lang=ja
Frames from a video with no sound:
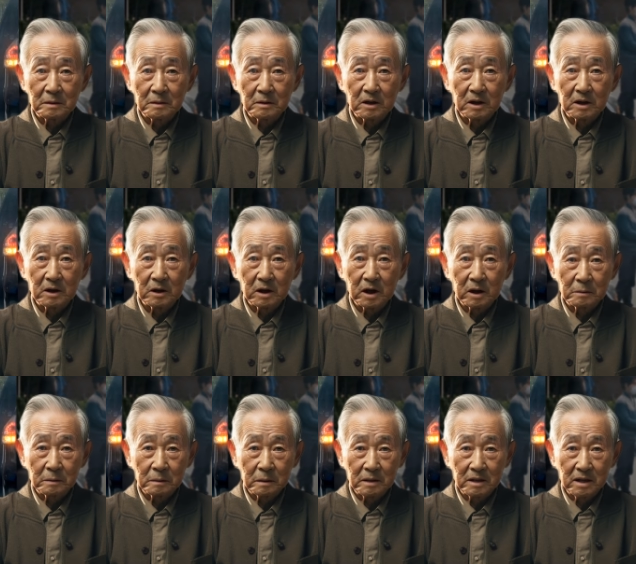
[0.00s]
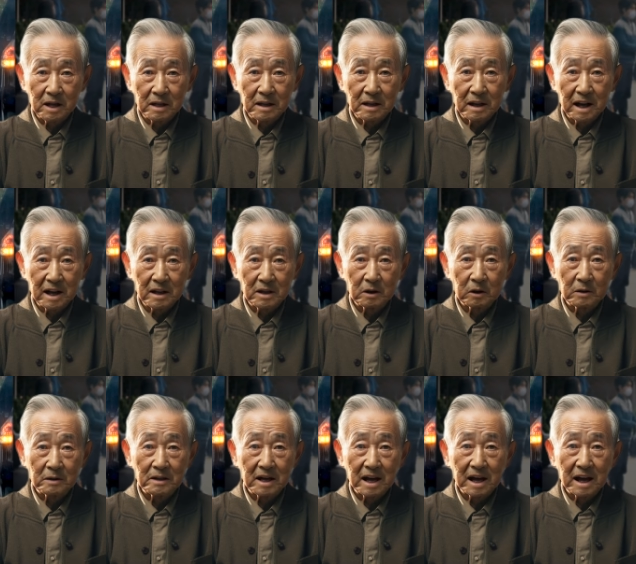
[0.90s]
普通の一般人なら
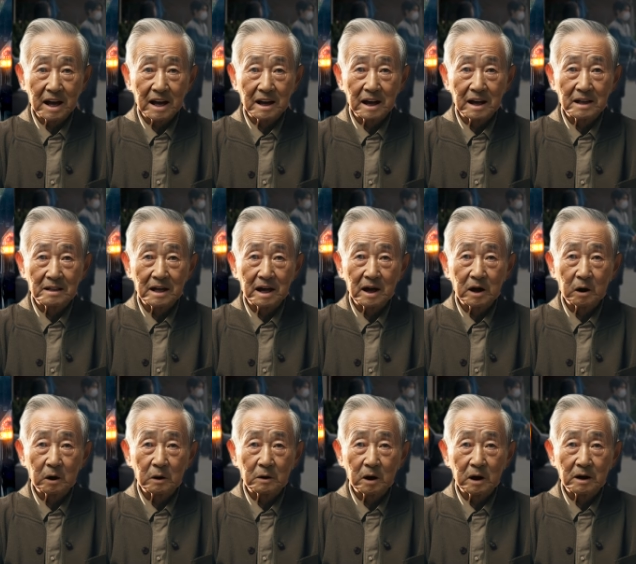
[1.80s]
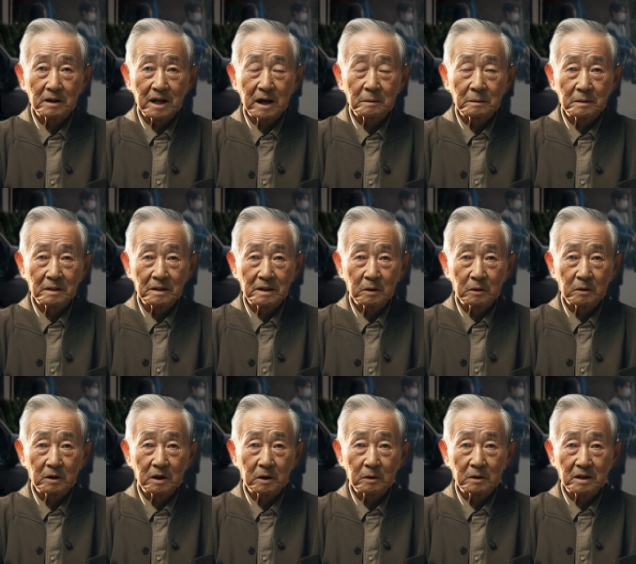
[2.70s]
到底かなわない方法でビザを
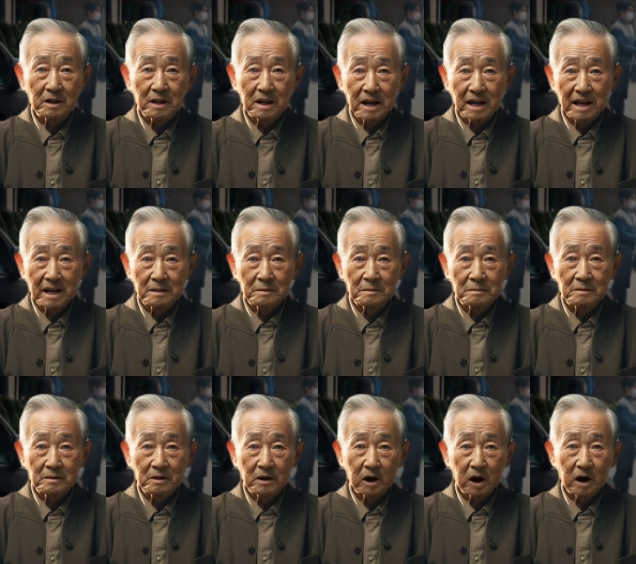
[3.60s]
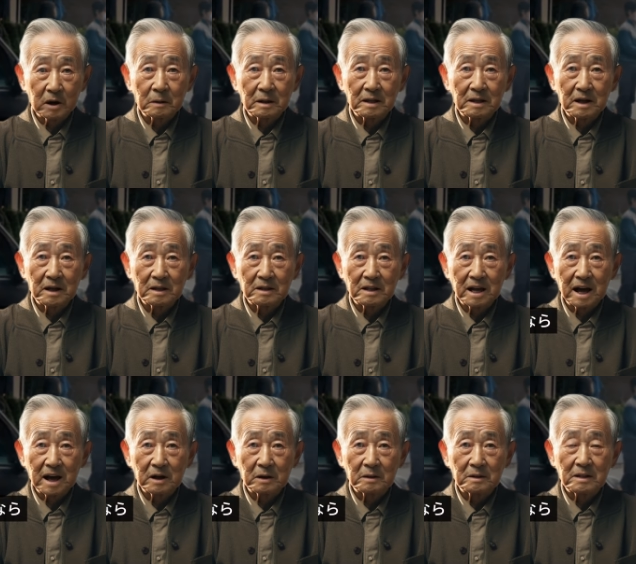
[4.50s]
取得したり、特別
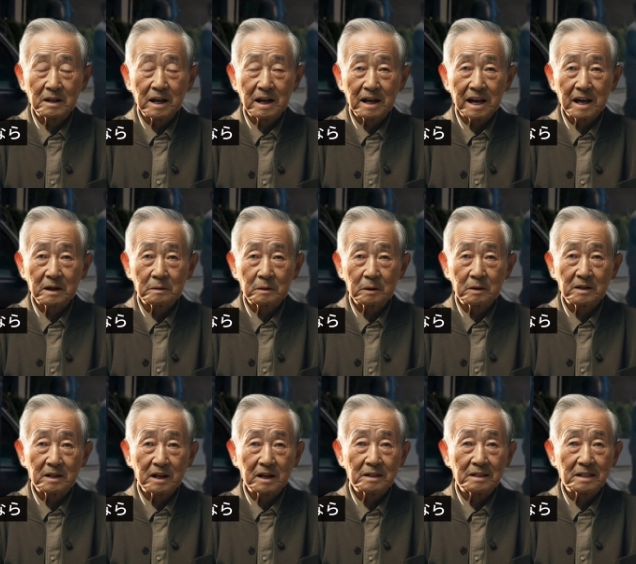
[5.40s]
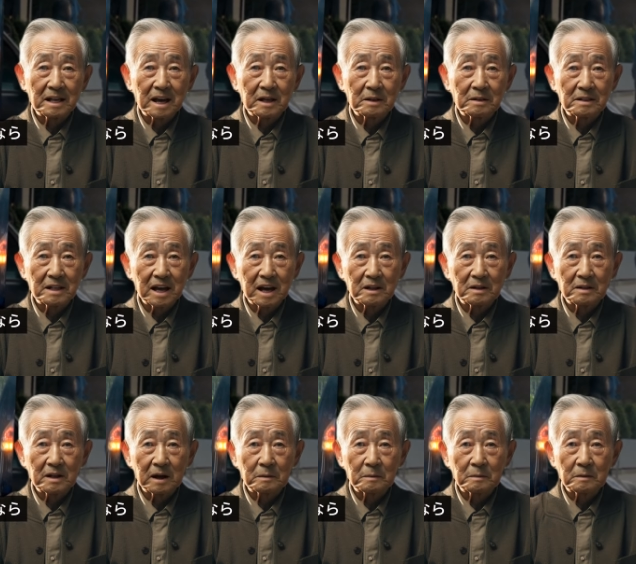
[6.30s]
扱いを税金を使ってやっている
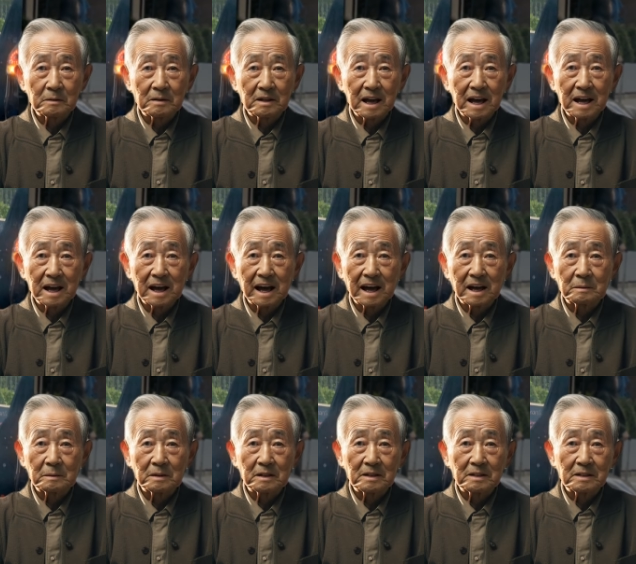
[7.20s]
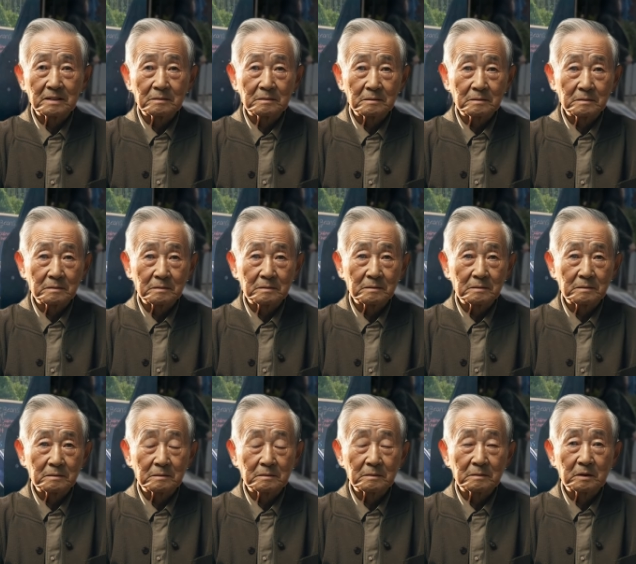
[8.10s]
なら問題があります。
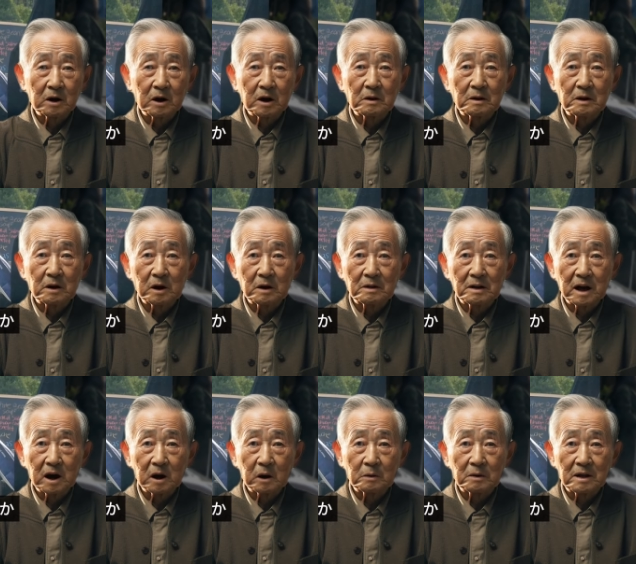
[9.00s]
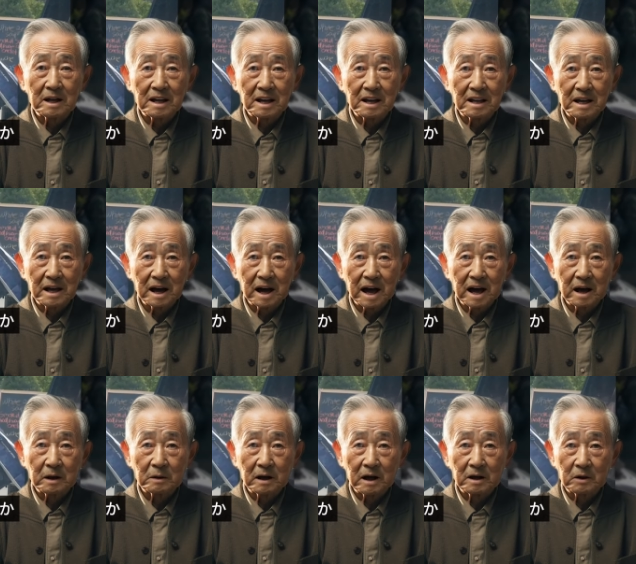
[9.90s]
このような国益にか
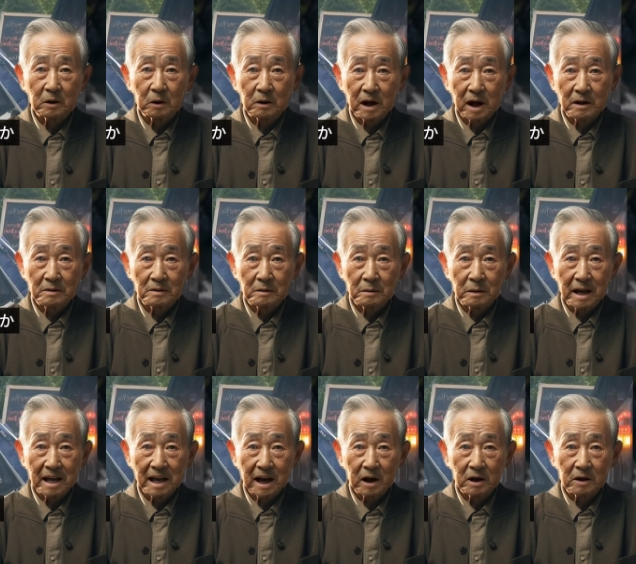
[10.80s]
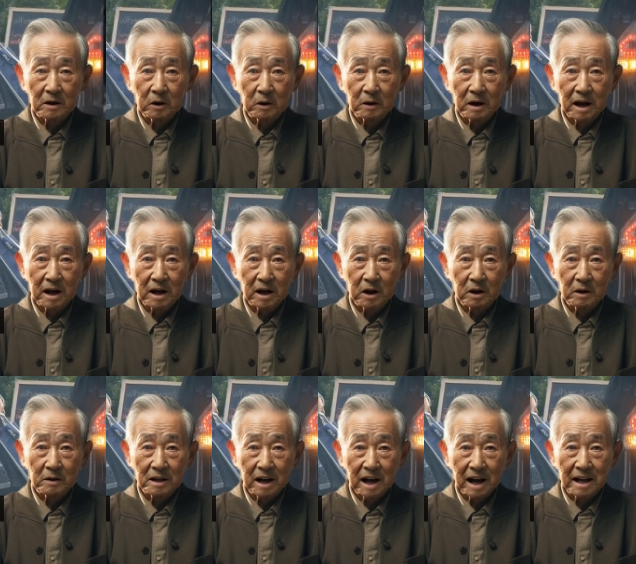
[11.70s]
なうかどうか不明なことをやる
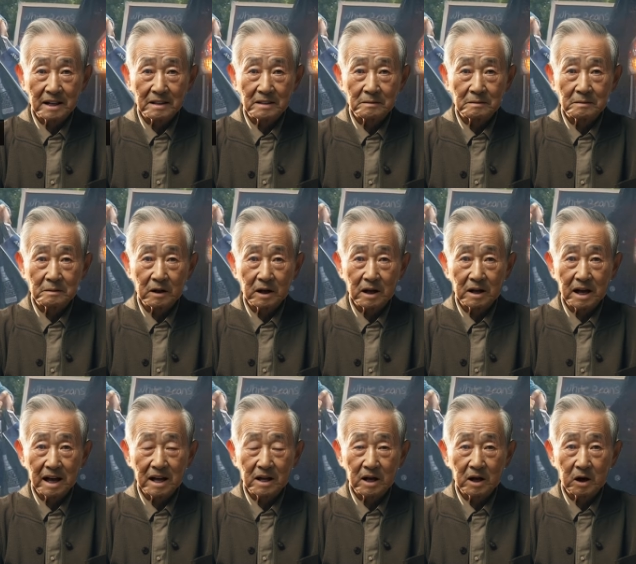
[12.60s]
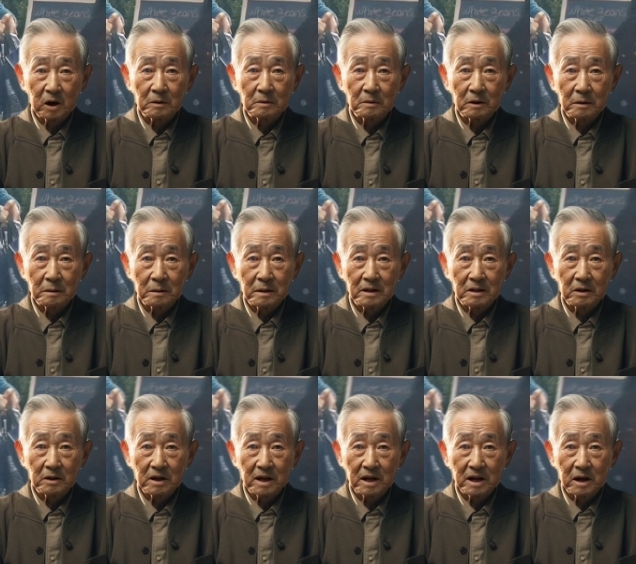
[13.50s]
ようなら、宮内庁を含め
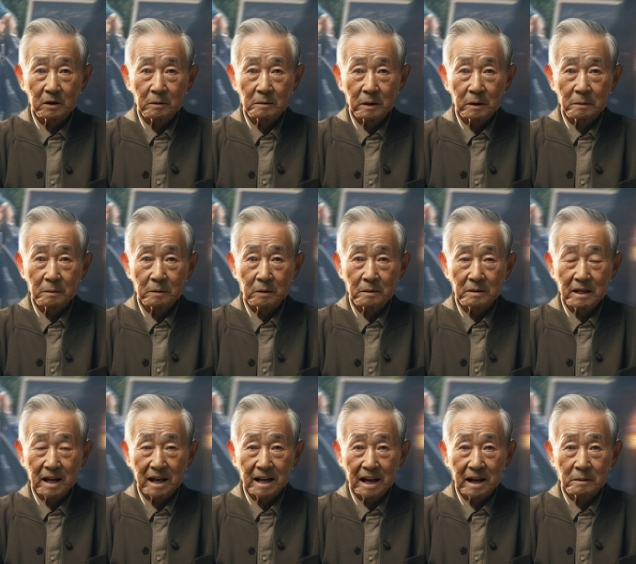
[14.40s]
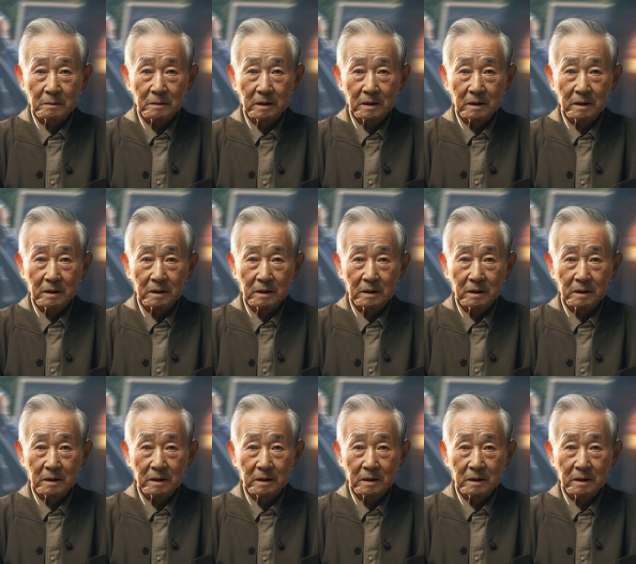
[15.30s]
組織の抜本的な